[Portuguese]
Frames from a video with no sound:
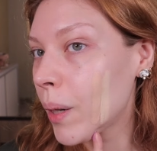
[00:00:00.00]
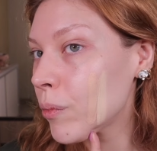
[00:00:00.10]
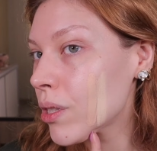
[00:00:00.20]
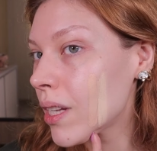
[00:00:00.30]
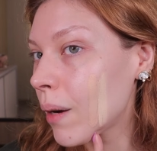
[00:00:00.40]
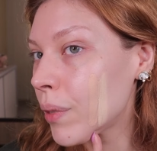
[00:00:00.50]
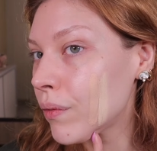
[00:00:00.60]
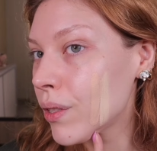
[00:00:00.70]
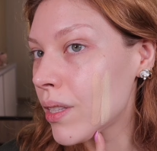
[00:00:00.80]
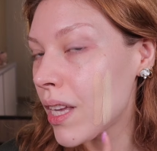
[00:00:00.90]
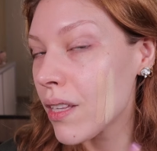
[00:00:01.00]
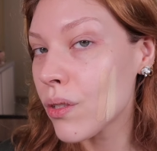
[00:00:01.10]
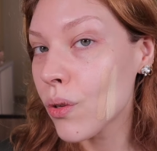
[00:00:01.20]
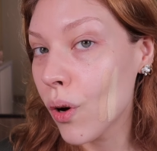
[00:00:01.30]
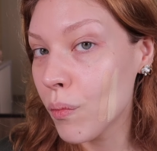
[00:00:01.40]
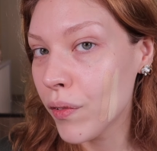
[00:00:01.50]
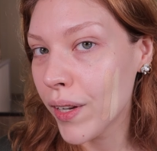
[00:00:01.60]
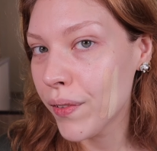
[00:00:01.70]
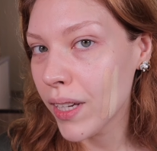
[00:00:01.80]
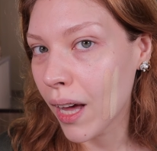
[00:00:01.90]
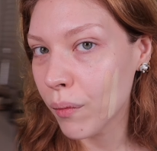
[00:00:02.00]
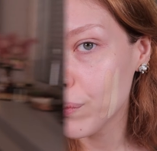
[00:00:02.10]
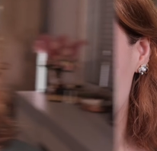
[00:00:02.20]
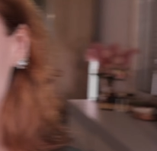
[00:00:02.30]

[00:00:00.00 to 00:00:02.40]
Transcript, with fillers: mostrar pra vocês como vai ficar.